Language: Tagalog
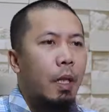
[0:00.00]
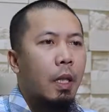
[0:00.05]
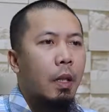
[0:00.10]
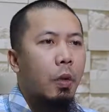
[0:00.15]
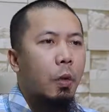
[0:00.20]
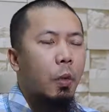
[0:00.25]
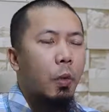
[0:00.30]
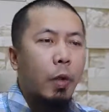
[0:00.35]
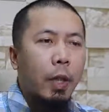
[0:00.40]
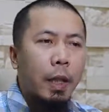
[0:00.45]

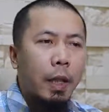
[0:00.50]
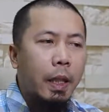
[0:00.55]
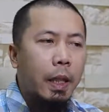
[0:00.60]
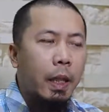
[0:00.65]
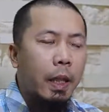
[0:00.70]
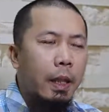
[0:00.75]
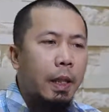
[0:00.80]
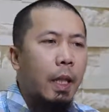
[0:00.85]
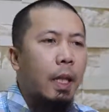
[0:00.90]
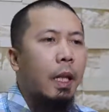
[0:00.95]
Ngunit
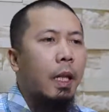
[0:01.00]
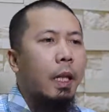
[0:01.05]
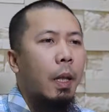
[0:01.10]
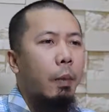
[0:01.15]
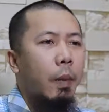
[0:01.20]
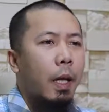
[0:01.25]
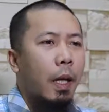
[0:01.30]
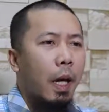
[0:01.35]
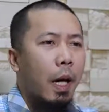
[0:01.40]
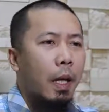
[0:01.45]
iisa lang
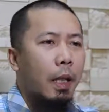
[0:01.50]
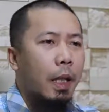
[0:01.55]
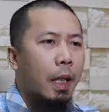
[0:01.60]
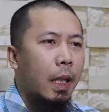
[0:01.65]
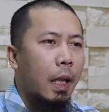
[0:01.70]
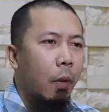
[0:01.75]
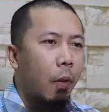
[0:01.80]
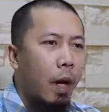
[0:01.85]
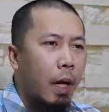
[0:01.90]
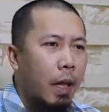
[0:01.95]
naman ang
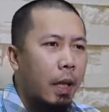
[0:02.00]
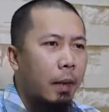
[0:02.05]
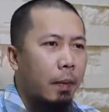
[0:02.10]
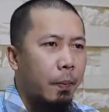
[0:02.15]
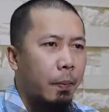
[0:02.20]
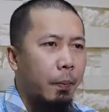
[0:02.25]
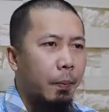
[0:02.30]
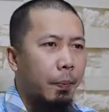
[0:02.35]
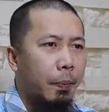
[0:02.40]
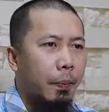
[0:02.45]
ating
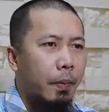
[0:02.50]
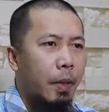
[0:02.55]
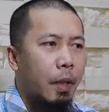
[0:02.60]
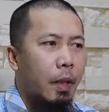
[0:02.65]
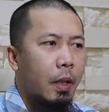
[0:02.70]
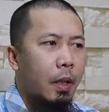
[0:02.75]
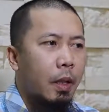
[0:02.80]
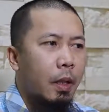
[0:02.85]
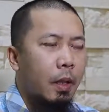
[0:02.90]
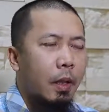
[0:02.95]
gawain.
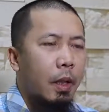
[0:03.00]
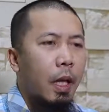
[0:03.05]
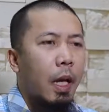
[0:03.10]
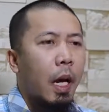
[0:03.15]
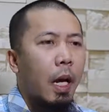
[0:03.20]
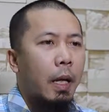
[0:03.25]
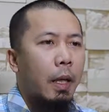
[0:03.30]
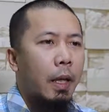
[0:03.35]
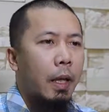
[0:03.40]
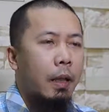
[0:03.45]

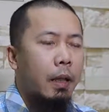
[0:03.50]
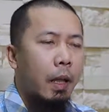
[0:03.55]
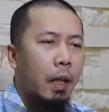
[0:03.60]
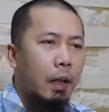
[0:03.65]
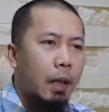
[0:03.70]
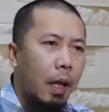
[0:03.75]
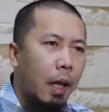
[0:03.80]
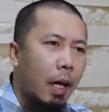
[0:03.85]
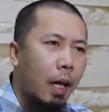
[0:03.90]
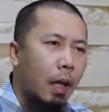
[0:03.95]
Sila ay
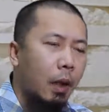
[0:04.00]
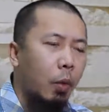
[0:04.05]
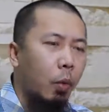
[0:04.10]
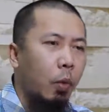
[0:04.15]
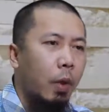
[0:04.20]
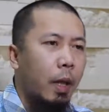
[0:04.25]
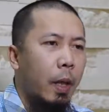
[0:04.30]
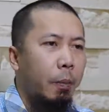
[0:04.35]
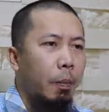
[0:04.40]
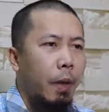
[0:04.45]
nagsasala
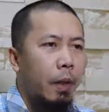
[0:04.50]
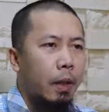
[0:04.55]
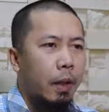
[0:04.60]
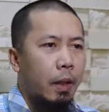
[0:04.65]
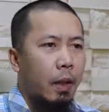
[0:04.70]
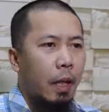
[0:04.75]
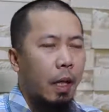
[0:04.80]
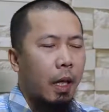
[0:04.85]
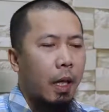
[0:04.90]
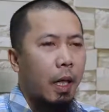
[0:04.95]
katulad ng
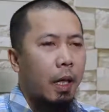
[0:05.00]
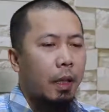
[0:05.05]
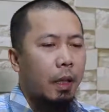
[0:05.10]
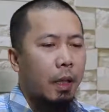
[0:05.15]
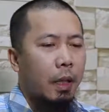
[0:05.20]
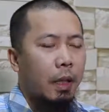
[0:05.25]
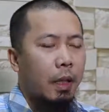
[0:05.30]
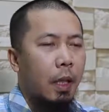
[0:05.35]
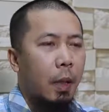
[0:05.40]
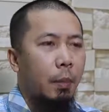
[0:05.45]
pagsasala
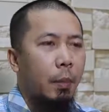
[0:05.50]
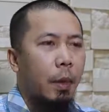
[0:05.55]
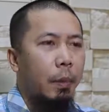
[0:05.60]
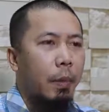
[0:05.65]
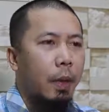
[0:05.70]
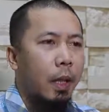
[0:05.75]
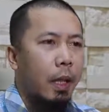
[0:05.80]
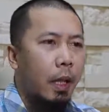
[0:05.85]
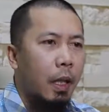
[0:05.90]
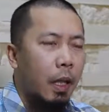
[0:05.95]
natin,
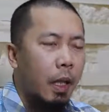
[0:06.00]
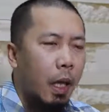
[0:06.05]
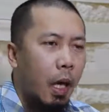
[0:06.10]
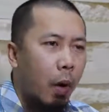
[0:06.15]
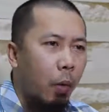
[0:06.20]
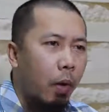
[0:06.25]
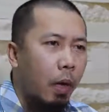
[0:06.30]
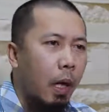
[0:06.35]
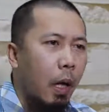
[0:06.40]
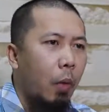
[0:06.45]
nagbibigay ng
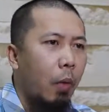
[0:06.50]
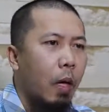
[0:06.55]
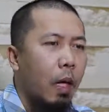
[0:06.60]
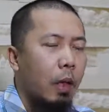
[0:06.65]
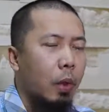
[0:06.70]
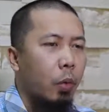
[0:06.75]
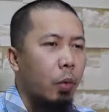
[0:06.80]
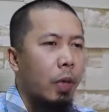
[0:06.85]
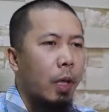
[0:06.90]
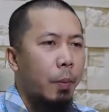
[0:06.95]
kawang gawa
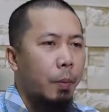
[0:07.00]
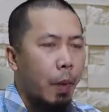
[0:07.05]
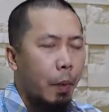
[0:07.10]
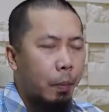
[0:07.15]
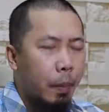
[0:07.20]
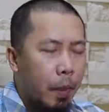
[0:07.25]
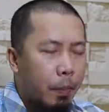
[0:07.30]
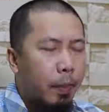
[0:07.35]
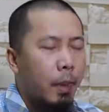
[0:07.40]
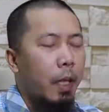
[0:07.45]
katulad ng
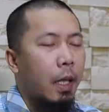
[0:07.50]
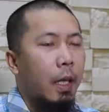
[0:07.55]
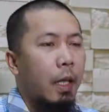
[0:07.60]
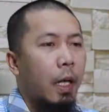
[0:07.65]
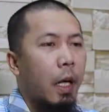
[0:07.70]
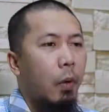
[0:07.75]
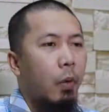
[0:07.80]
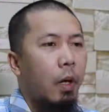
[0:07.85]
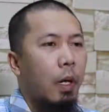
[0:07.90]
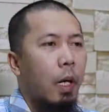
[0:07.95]
pagbibigay ng
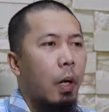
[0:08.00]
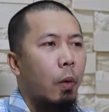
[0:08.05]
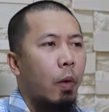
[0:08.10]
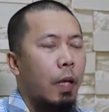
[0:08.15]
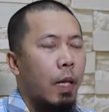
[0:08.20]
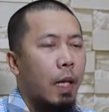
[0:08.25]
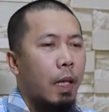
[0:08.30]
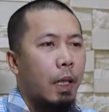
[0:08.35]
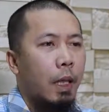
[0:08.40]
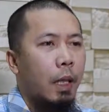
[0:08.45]
kawang
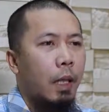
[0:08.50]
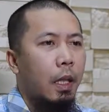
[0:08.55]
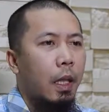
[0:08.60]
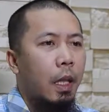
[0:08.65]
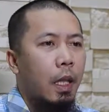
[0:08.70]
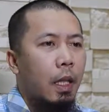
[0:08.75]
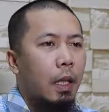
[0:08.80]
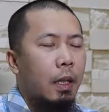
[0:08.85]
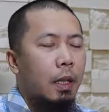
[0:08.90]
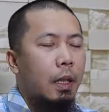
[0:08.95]
gawa natin.
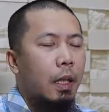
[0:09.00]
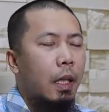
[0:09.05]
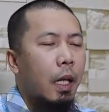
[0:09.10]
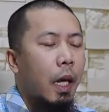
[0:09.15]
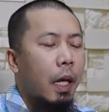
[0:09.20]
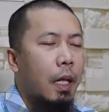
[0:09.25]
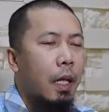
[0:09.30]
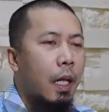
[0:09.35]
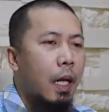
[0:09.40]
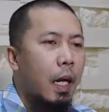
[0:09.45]

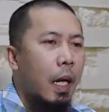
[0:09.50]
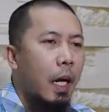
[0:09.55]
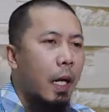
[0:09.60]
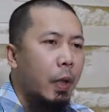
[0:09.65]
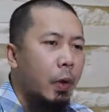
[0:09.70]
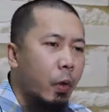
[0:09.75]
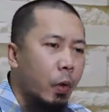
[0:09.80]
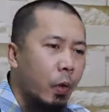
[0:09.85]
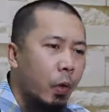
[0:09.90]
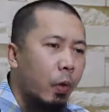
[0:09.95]
Sila ay
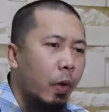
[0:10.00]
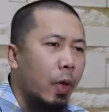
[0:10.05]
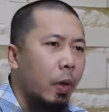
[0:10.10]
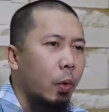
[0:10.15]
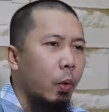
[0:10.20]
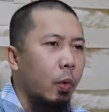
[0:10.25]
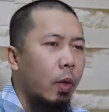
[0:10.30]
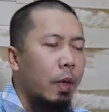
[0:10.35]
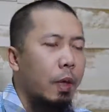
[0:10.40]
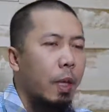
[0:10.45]
nag-aayuno
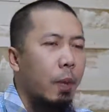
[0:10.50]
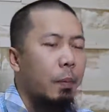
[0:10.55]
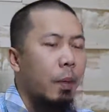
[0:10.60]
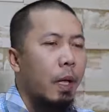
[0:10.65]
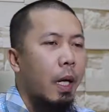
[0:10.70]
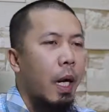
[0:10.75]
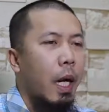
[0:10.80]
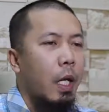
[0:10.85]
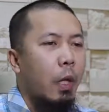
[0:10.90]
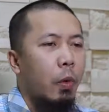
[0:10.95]
katulad ng
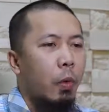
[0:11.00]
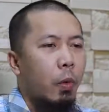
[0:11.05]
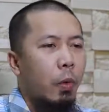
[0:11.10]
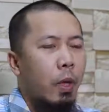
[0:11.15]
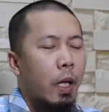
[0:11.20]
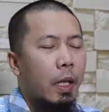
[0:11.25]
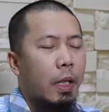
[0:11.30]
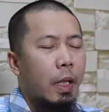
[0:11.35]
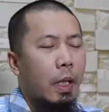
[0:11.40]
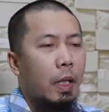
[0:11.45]
pag-aayuno
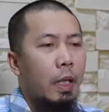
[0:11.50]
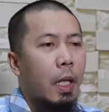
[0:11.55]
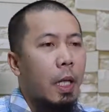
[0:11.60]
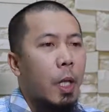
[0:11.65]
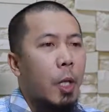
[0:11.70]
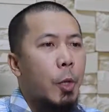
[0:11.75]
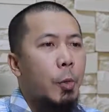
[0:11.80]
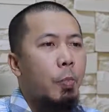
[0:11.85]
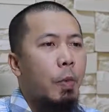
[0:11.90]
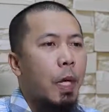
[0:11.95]
natin,
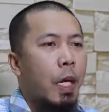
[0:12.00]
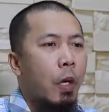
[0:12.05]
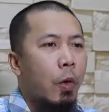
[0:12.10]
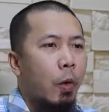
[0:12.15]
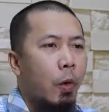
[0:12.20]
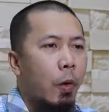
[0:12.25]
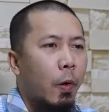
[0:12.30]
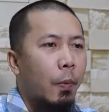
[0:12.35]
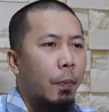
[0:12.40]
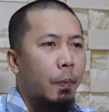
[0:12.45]

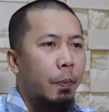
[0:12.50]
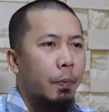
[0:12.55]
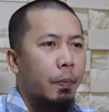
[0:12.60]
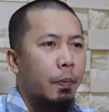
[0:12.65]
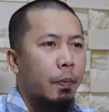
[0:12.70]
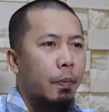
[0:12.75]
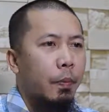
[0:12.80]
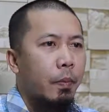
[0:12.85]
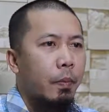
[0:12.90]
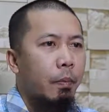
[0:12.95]
pero
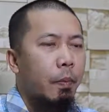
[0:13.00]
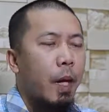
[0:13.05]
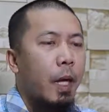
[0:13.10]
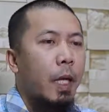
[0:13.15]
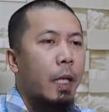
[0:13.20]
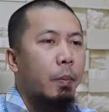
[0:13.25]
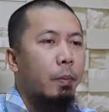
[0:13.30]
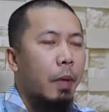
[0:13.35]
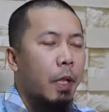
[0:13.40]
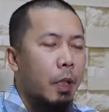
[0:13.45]

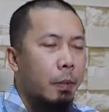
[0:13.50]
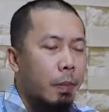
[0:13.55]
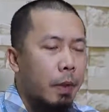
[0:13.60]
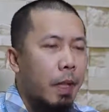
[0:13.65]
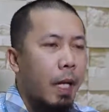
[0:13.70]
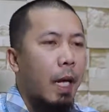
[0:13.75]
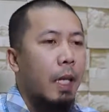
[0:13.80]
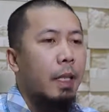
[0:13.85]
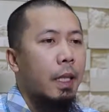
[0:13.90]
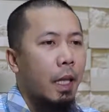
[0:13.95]
bakit mas
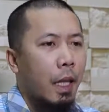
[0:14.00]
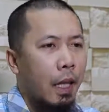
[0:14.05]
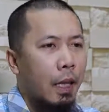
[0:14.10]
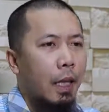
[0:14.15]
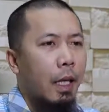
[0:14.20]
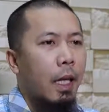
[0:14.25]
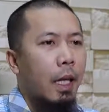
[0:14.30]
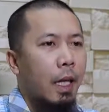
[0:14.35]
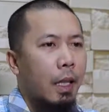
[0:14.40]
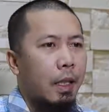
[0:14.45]
mataas ang
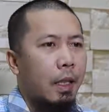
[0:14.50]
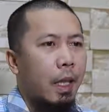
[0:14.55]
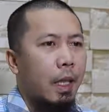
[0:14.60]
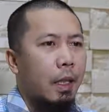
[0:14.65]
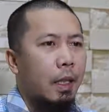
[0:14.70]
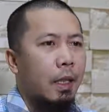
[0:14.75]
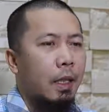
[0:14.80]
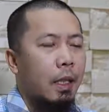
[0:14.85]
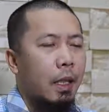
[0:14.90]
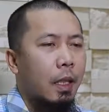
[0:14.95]
kanilang
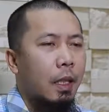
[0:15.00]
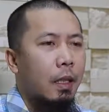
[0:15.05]
antas?